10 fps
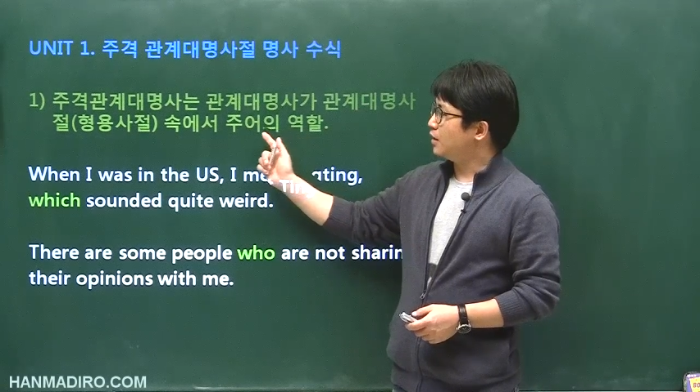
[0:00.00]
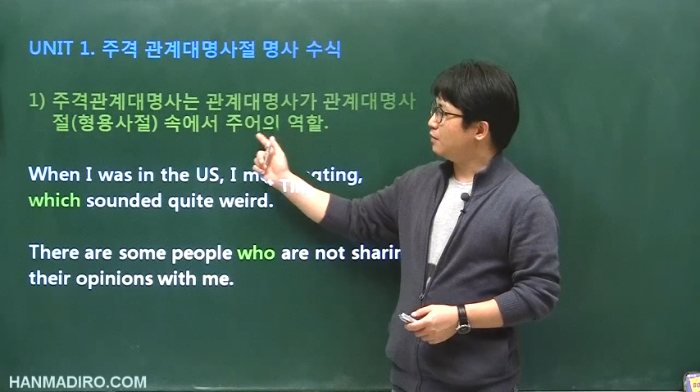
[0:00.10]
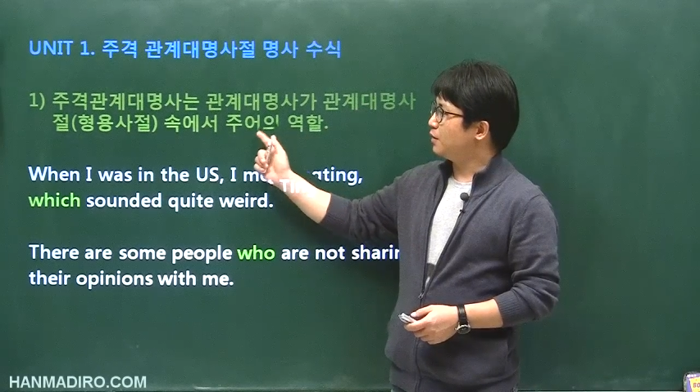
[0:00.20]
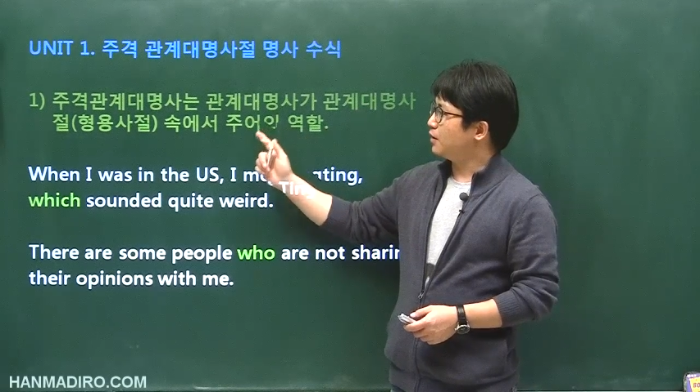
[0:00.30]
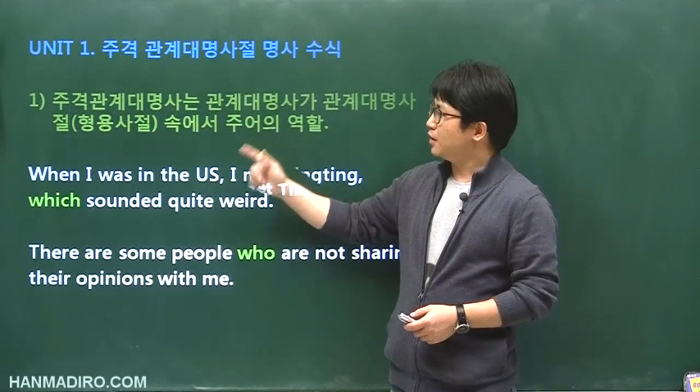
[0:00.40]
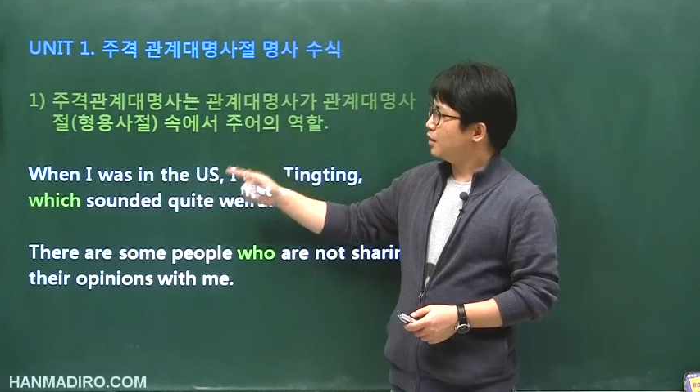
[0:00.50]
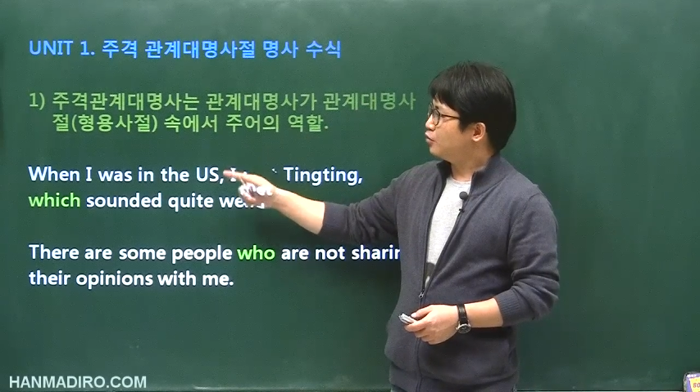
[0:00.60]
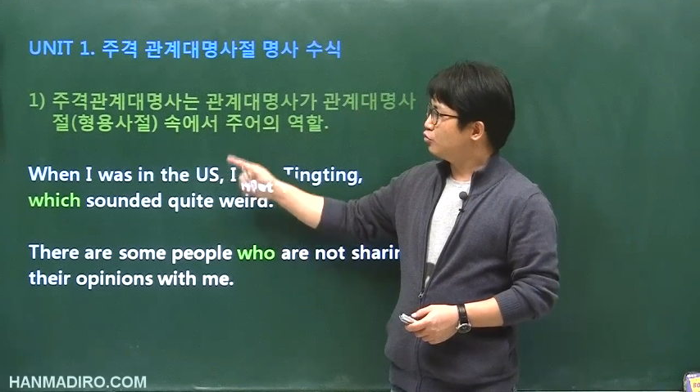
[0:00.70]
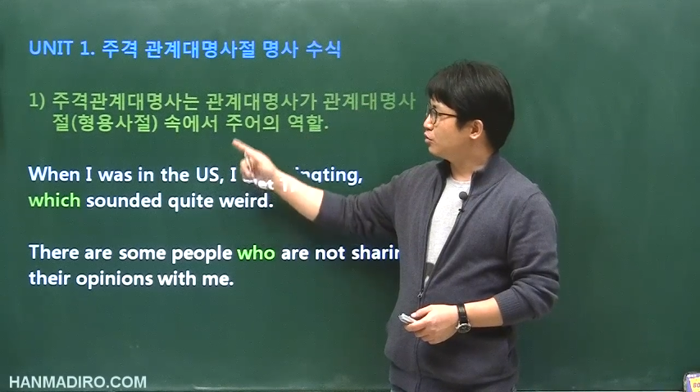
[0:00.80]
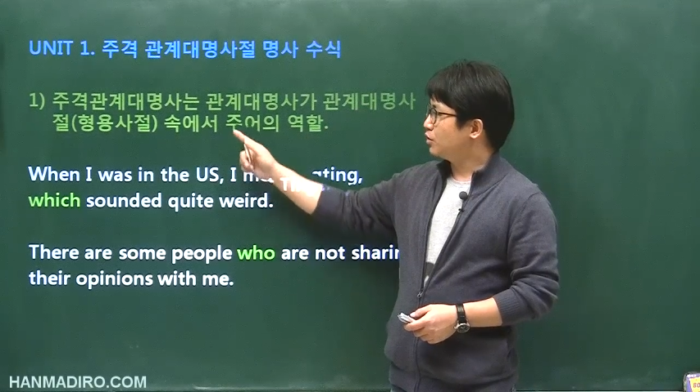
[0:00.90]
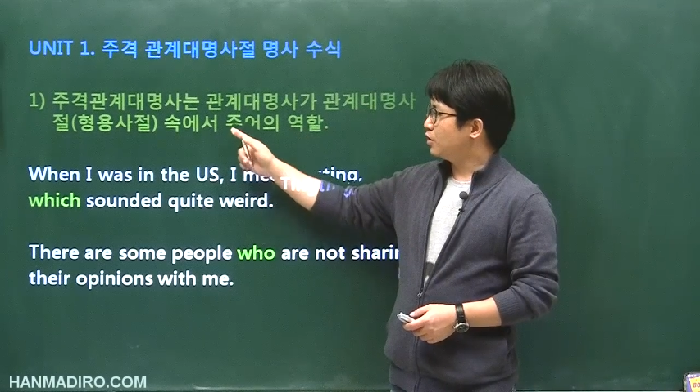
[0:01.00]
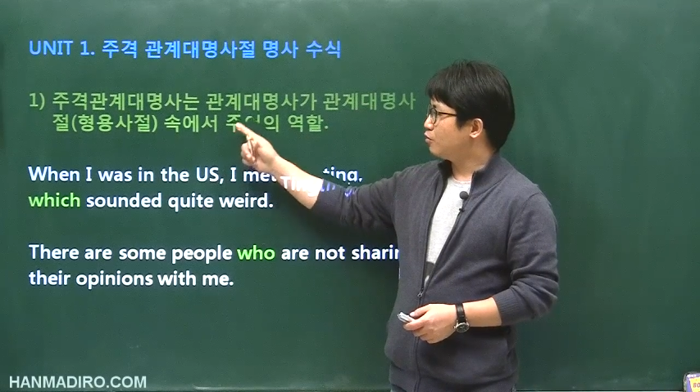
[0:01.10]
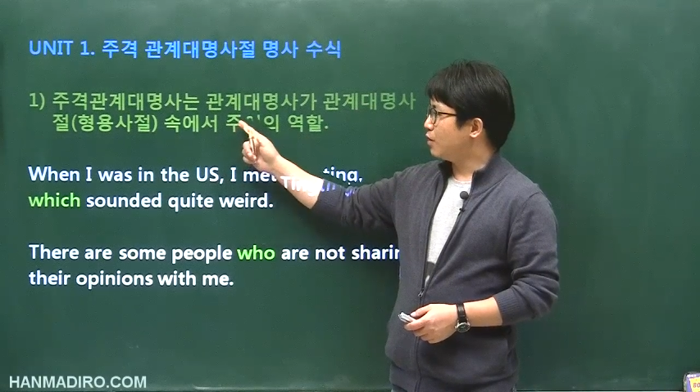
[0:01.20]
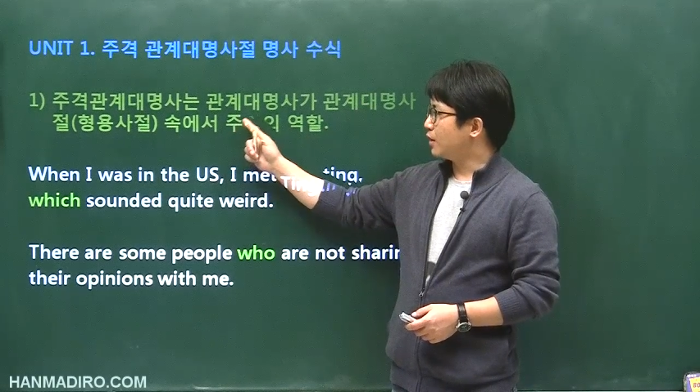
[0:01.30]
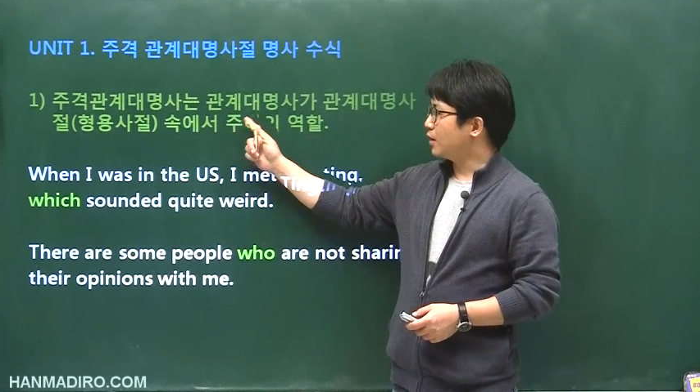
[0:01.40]
1번
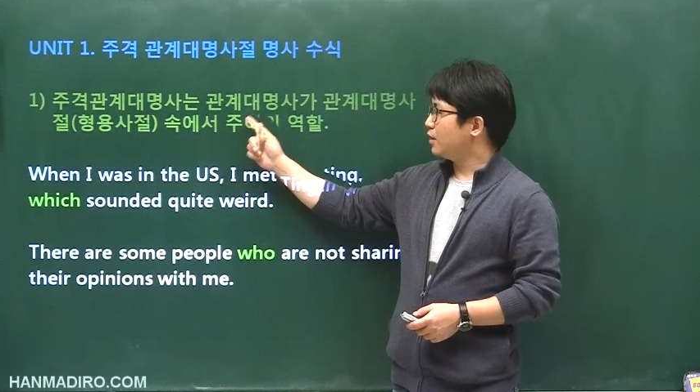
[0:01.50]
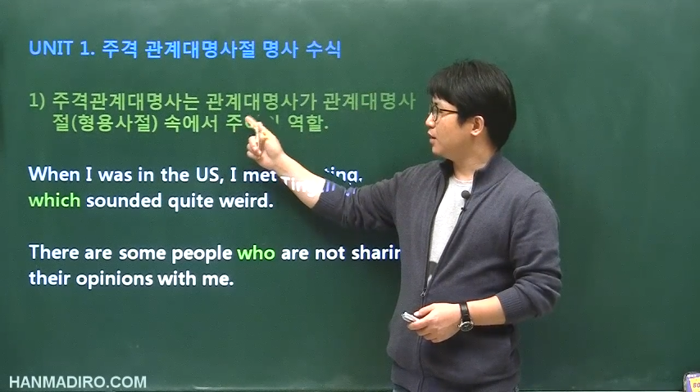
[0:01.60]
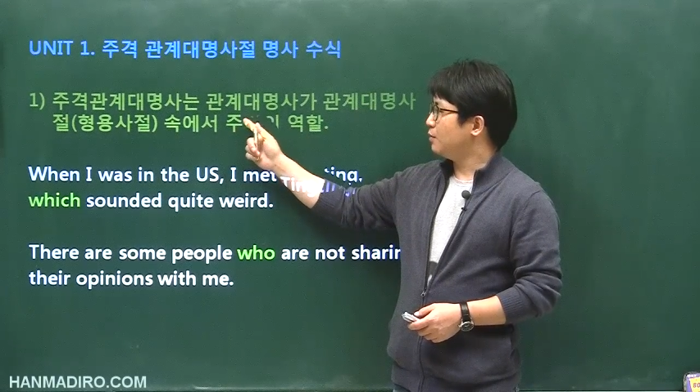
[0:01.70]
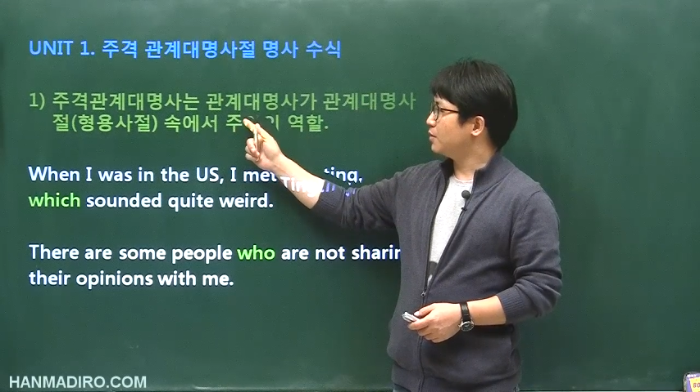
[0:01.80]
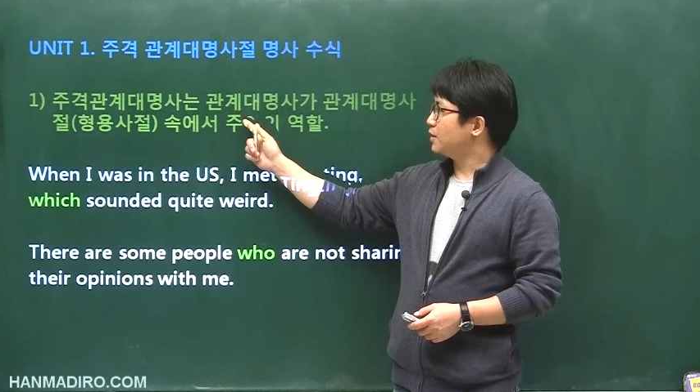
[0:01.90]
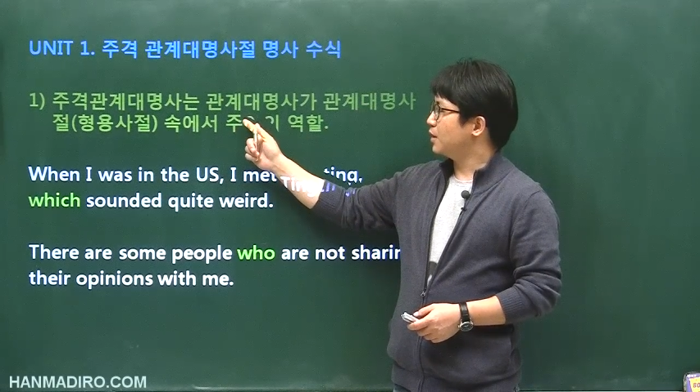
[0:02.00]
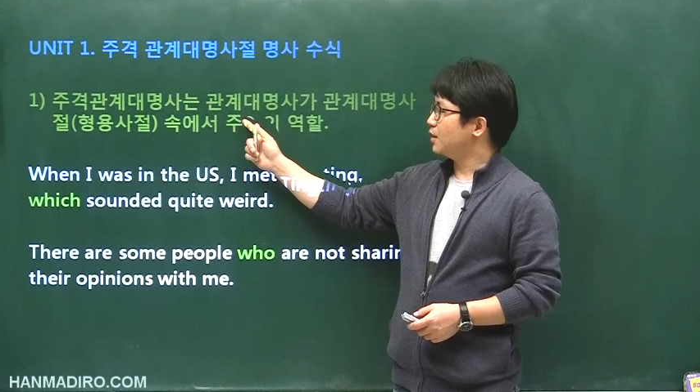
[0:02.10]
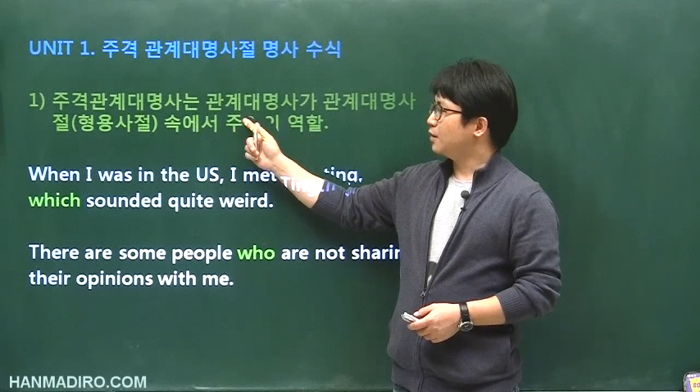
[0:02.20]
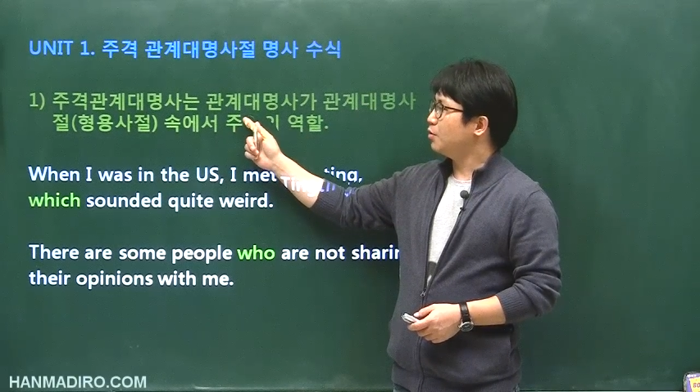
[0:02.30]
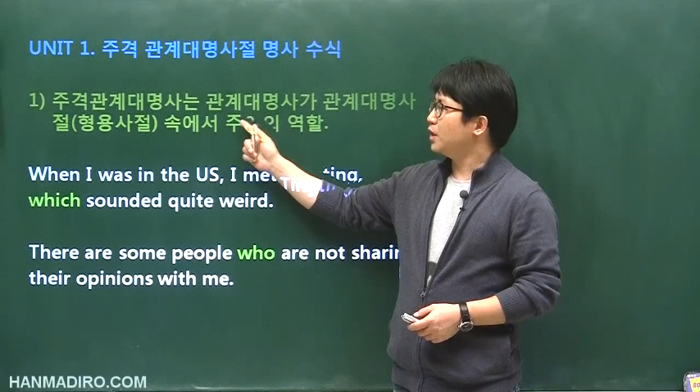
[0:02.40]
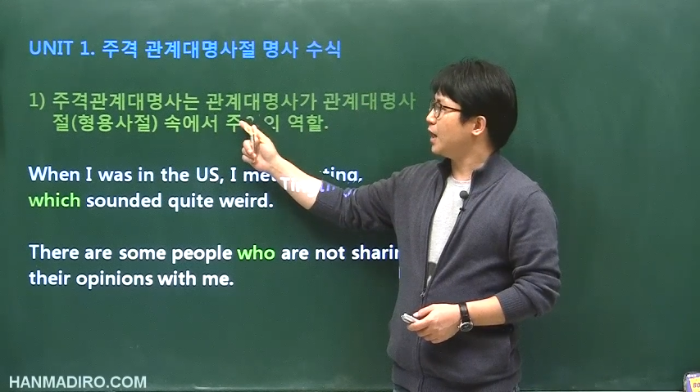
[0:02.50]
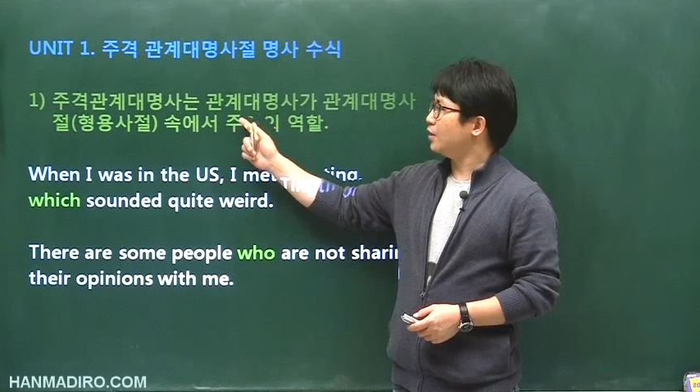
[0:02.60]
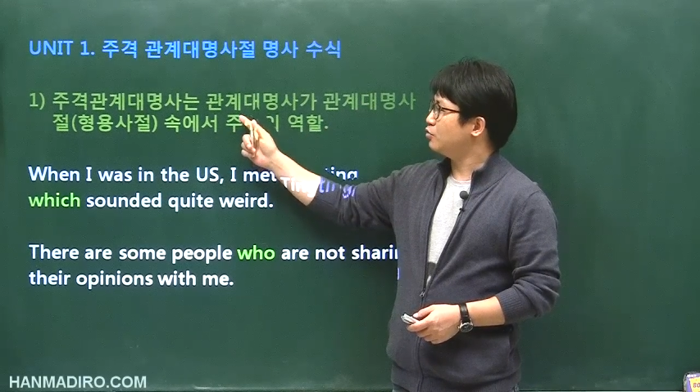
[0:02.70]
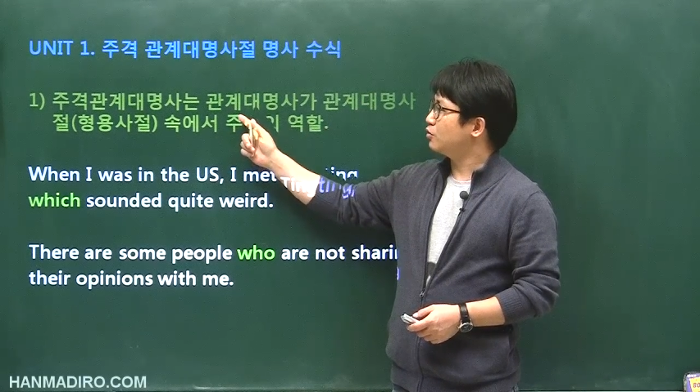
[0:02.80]
주격 관계 대명사라는 게 뭐냐?